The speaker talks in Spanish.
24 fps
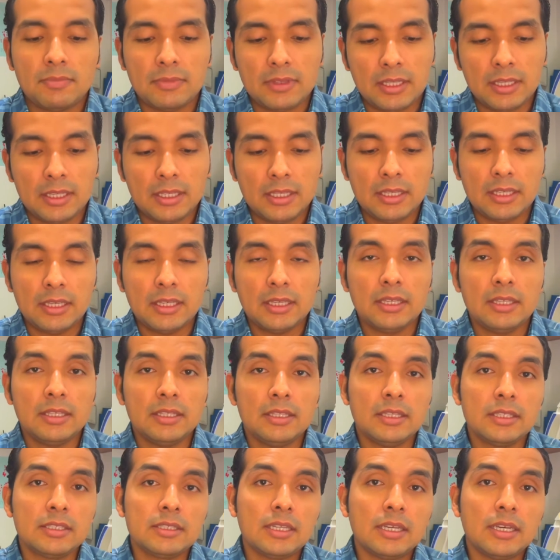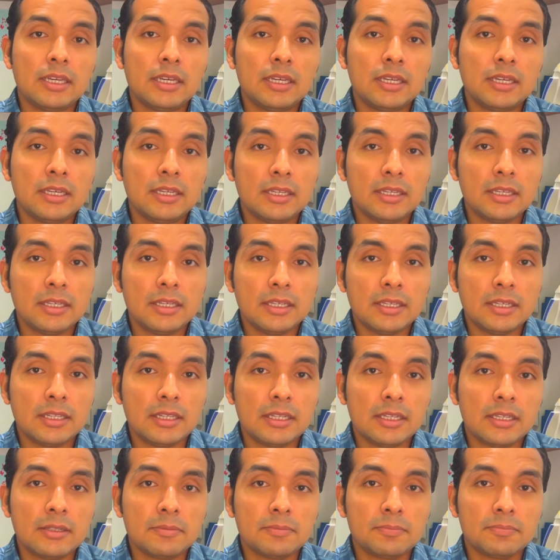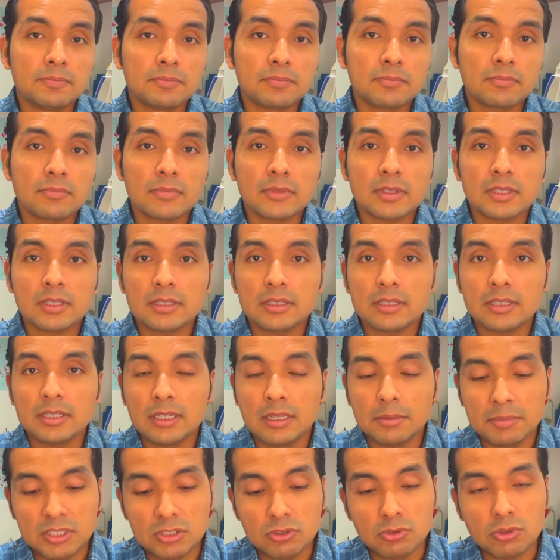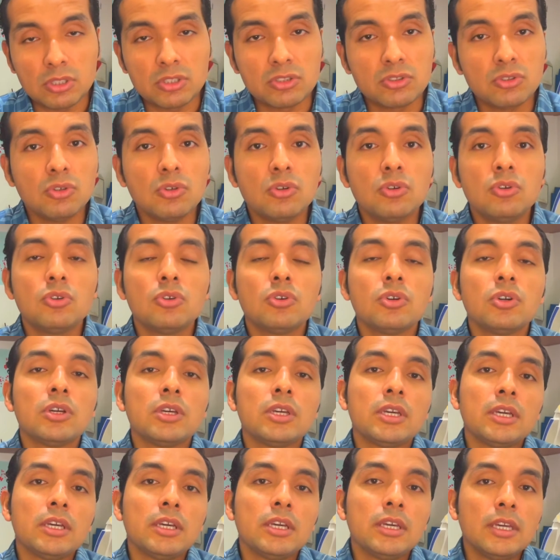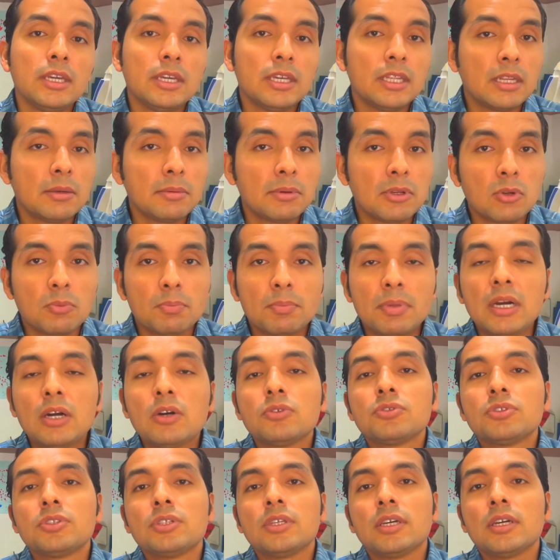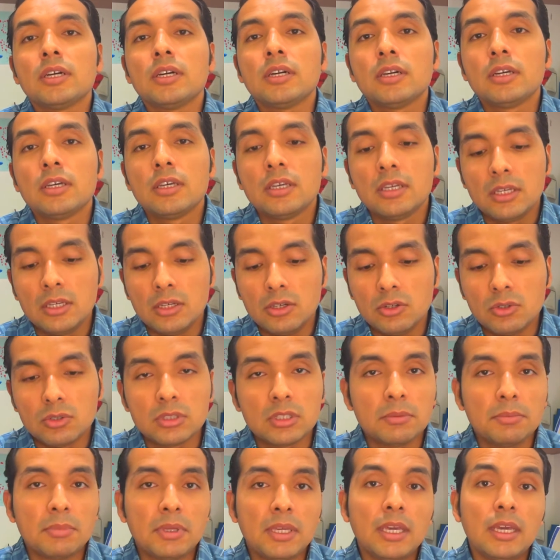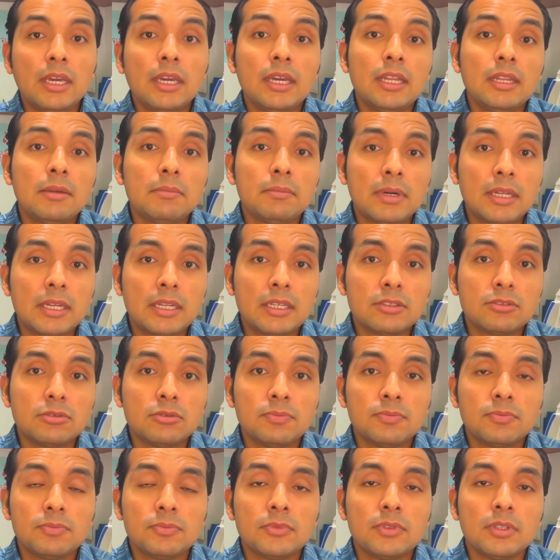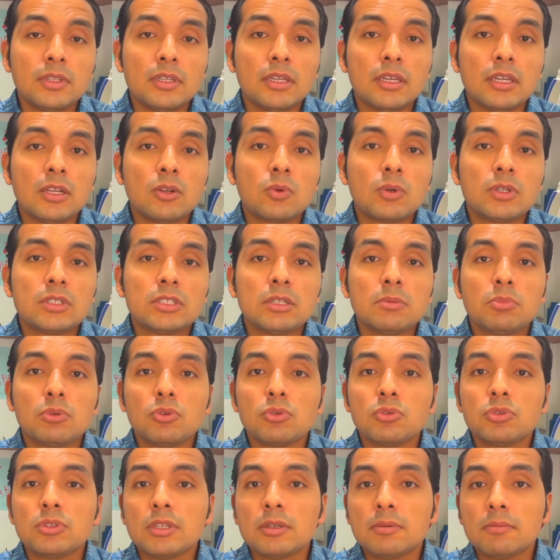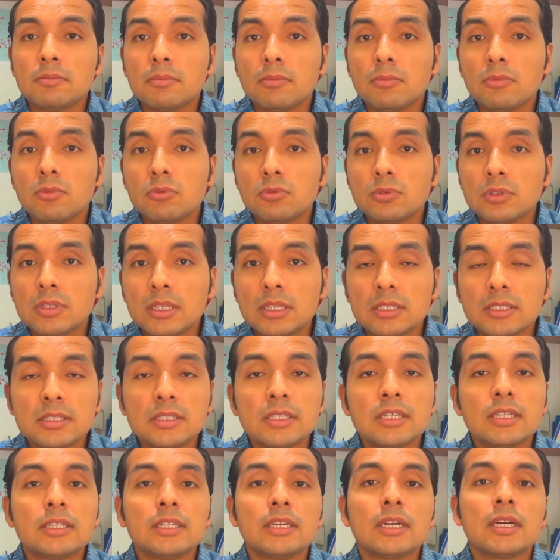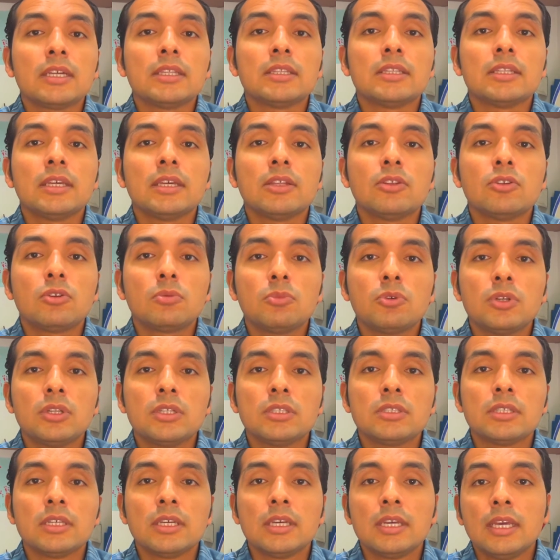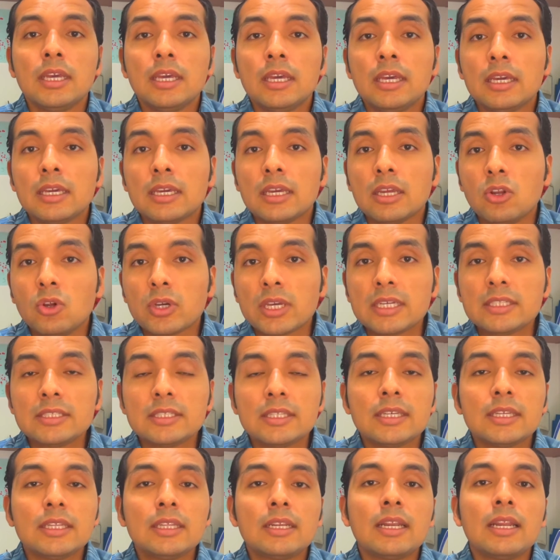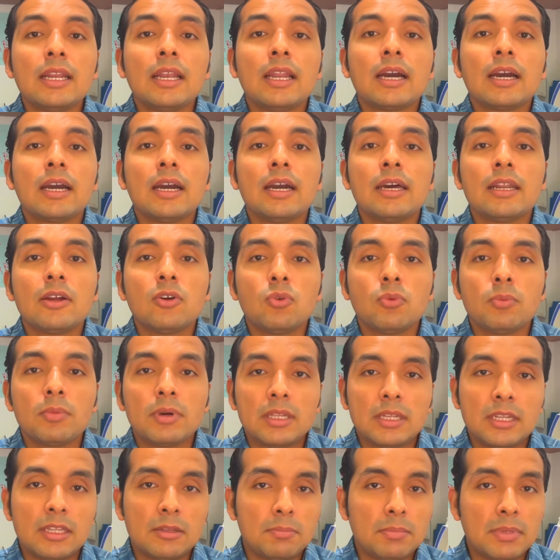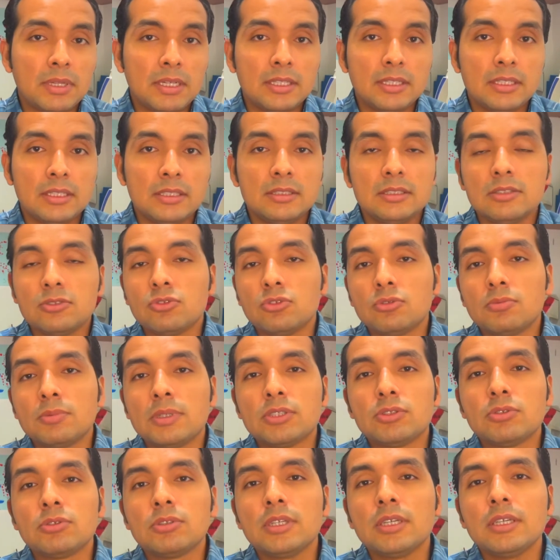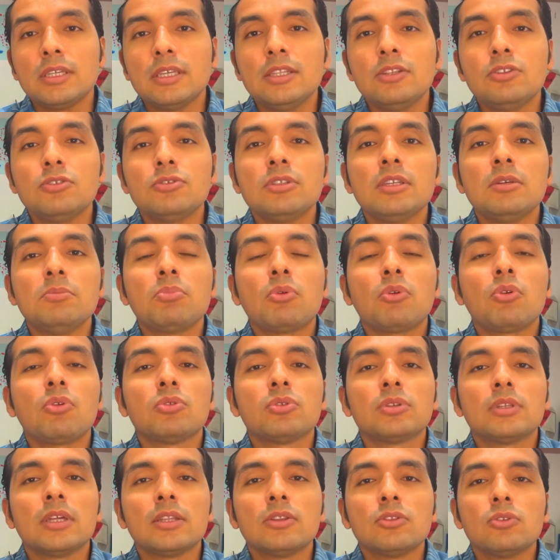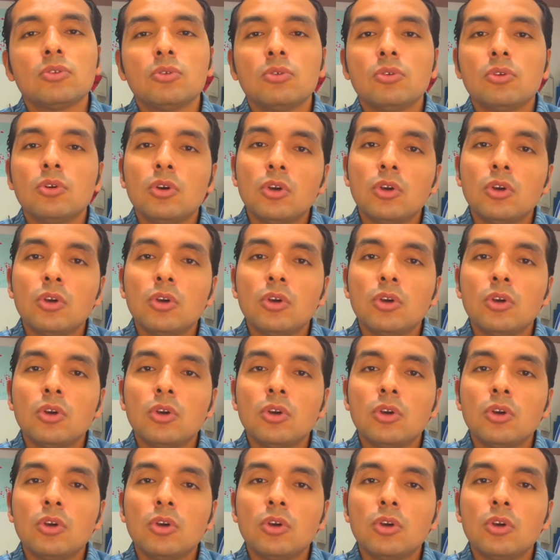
eh, ya sea en la menstruación, en la menopausia o también en el embarazo, en el cual se producen una cierta cantidad de hormonas que lo que hacen es relajar aún más las paredes de estos vasos sanguíneos y por lo tanto